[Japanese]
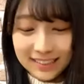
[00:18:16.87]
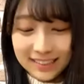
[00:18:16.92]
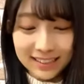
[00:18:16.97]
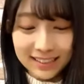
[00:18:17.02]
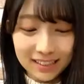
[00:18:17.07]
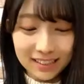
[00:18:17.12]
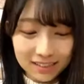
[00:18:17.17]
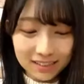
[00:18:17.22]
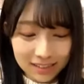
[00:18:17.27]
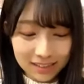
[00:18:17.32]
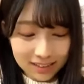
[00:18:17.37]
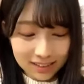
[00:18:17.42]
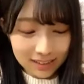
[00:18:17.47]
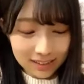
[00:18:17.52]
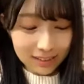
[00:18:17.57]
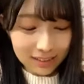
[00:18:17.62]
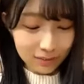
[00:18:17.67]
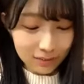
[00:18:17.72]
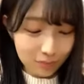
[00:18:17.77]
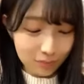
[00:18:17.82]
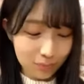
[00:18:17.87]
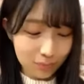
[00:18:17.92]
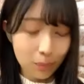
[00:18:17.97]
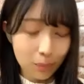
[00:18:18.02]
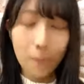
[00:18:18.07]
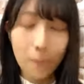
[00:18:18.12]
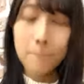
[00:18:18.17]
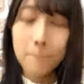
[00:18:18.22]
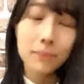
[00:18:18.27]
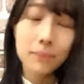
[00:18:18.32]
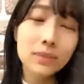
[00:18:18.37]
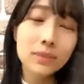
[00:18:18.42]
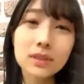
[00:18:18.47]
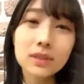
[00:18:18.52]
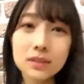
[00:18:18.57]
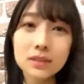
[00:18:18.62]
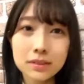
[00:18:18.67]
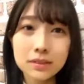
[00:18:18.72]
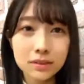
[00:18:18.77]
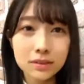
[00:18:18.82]
だからなんか
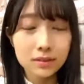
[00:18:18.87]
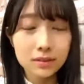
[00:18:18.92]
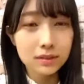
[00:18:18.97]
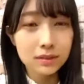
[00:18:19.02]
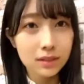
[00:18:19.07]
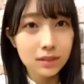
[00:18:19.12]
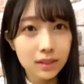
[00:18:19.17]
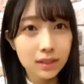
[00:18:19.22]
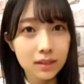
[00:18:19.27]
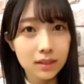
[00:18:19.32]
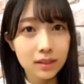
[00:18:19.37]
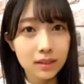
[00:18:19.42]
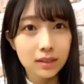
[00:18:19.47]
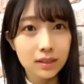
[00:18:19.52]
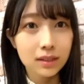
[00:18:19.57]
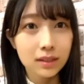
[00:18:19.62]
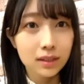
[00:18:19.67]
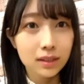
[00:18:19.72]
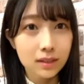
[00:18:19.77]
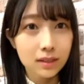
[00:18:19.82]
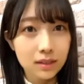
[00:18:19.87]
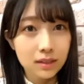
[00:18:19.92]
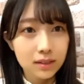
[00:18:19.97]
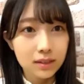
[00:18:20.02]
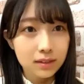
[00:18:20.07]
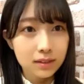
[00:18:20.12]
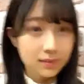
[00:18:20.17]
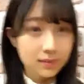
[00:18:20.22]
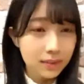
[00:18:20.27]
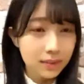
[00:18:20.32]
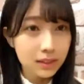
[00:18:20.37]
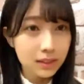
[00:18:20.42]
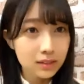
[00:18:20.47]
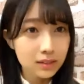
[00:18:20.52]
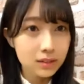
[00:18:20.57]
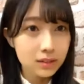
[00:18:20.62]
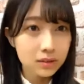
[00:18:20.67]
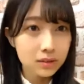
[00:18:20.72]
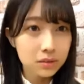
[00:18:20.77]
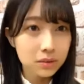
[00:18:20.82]
ちょっとね
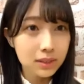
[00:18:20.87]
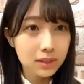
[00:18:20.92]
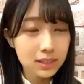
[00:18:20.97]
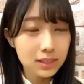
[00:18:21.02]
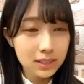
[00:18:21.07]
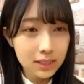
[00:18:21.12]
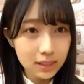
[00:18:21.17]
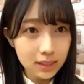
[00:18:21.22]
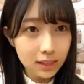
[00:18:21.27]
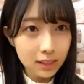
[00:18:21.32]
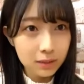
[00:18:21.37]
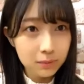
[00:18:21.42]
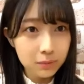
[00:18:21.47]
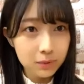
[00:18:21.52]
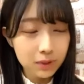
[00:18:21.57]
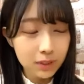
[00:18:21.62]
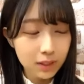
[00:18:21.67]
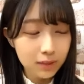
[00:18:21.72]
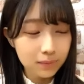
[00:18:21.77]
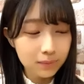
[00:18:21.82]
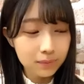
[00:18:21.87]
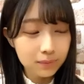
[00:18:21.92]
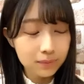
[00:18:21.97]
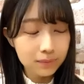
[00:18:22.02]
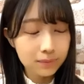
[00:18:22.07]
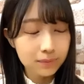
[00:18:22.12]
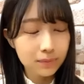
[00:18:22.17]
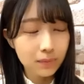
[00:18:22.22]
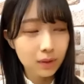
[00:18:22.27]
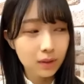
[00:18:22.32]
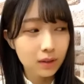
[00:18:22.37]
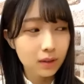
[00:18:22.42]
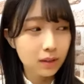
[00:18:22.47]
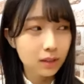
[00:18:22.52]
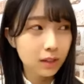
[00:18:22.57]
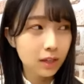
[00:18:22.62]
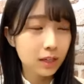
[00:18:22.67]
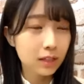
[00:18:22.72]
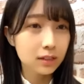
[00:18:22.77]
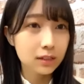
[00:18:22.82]
レッスンとかしながらもねなん
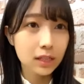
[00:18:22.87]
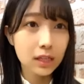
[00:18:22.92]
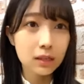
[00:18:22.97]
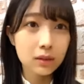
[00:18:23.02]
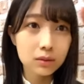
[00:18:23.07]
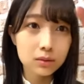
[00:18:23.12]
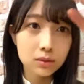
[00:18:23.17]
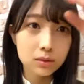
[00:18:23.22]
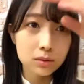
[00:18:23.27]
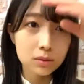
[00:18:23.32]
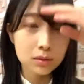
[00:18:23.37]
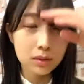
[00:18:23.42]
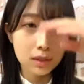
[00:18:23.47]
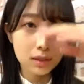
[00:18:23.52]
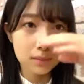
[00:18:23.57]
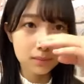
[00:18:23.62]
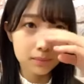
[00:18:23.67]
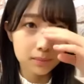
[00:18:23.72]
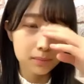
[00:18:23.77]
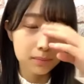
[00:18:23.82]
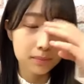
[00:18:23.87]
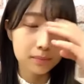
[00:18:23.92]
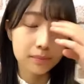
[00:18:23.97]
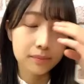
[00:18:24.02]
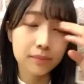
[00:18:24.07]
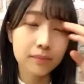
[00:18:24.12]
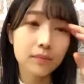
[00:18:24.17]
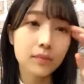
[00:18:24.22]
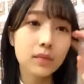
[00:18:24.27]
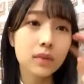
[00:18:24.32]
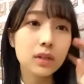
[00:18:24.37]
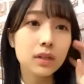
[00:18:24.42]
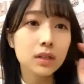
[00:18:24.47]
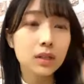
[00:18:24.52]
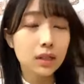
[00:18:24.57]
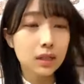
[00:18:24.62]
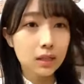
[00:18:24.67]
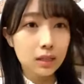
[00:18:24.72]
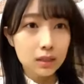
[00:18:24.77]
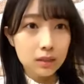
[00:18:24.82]
かやりたいこととか
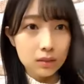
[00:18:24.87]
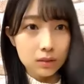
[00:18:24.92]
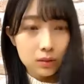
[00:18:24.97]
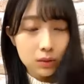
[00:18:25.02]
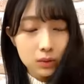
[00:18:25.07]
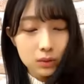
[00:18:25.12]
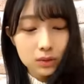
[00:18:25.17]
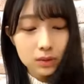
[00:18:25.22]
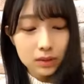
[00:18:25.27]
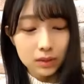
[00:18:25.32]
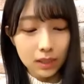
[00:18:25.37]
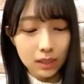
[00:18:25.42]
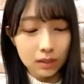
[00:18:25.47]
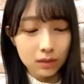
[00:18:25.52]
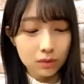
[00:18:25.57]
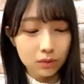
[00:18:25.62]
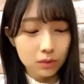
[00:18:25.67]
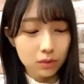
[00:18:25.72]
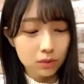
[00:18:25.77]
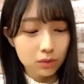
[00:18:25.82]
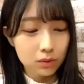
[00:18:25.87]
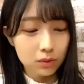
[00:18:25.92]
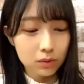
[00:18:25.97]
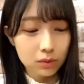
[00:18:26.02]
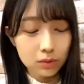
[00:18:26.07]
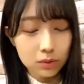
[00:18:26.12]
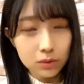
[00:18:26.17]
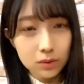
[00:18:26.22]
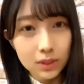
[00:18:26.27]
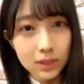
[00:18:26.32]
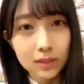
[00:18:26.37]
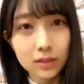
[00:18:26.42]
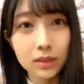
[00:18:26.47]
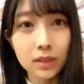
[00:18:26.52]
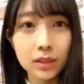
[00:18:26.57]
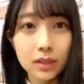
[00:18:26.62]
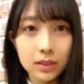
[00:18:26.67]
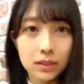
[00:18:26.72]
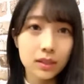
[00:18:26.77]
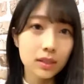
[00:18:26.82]
そんなんをコツコツやって
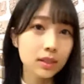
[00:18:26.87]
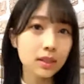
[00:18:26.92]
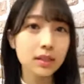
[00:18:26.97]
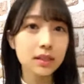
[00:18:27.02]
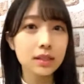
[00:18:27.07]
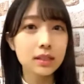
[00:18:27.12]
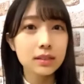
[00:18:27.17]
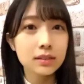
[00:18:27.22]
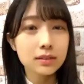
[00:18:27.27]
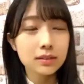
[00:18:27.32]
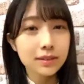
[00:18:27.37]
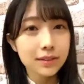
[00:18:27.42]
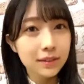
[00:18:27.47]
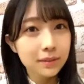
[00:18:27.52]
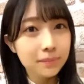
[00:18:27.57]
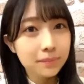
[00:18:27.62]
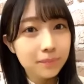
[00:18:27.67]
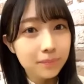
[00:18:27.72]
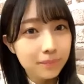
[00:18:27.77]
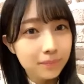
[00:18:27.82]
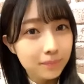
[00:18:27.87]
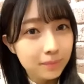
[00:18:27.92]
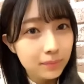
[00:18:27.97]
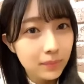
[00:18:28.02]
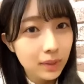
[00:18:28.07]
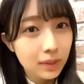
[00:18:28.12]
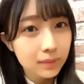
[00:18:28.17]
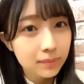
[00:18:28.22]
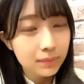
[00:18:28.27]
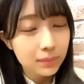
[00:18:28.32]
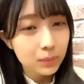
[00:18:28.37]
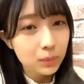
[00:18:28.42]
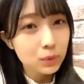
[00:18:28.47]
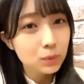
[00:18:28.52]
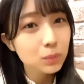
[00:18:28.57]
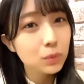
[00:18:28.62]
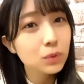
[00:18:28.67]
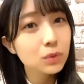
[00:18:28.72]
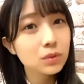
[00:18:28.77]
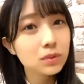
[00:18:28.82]
いけたらいいですねって
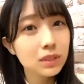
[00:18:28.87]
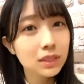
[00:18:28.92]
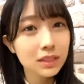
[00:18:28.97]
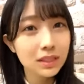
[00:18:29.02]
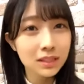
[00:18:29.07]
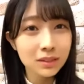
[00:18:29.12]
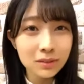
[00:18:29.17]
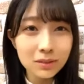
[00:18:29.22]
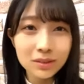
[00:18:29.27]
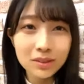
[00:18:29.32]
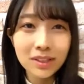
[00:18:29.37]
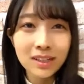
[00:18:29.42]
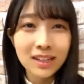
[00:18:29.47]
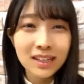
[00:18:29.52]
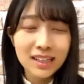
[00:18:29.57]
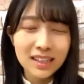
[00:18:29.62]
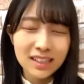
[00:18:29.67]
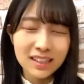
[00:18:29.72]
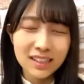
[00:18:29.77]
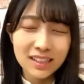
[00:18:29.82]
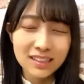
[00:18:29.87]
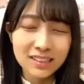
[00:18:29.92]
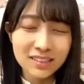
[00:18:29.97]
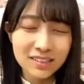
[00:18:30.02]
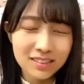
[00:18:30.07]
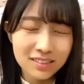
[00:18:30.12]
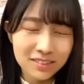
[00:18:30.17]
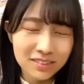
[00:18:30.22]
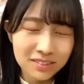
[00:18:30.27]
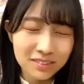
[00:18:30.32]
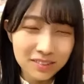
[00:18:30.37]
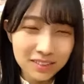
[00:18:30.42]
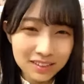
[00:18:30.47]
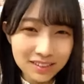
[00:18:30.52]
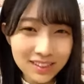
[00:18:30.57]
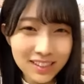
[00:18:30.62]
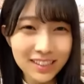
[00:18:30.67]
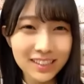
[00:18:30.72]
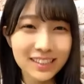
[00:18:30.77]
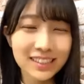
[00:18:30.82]
思うんだけどレッスン終わっ
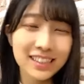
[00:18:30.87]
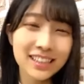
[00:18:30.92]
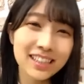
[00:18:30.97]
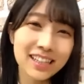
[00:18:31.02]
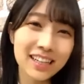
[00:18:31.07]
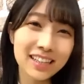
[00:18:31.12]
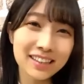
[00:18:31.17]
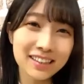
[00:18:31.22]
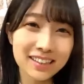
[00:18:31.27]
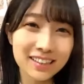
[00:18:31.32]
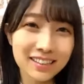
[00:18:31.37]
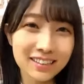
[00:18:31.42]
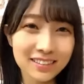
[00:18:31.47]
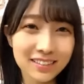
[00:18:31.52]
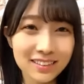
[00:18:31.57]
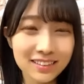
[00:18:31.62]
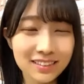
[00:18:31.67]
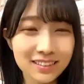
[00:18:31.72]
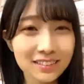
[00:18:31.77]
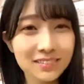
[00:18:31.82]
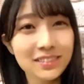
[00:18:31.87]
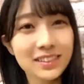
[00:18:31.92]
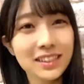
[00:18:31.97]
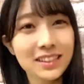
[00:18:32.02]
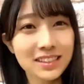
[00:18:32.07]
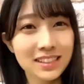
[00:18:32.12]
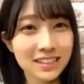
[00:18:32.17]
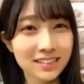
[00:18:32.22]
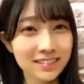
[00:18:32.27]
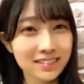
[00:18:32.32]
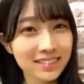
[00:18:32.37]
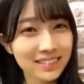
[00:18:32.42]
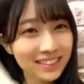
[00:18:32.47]
て家帰ったらいつも寝ちゃうの